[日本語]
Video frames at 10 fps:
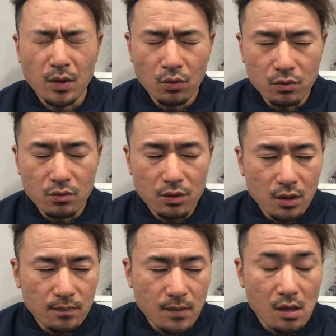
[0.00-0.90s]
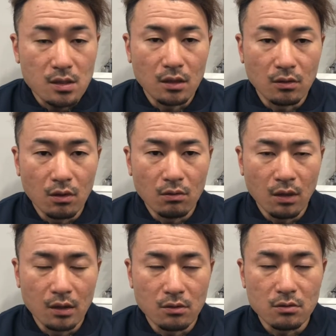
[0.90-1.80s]
本当にたくさんの
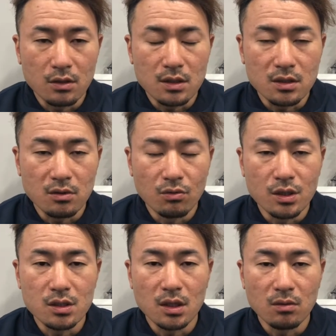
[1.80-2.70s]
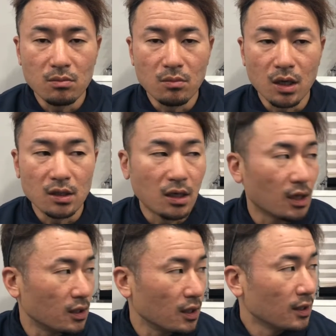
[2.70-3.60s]
ファンの人たちに応援してもらった
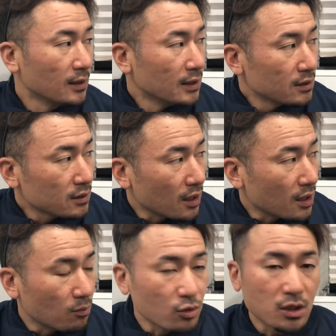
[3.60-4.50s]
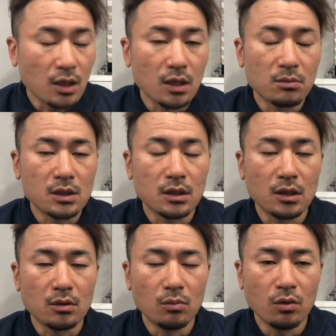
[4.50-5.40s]
中で大変申し訳ありません
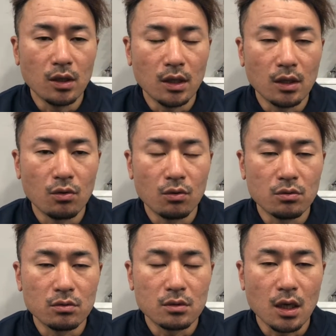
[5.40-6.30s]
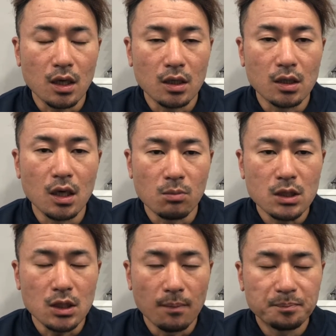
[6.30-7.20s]
けれども、こういう結果になりま
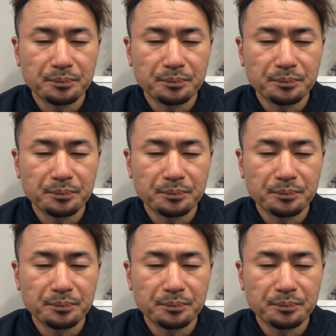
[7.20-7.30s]
した。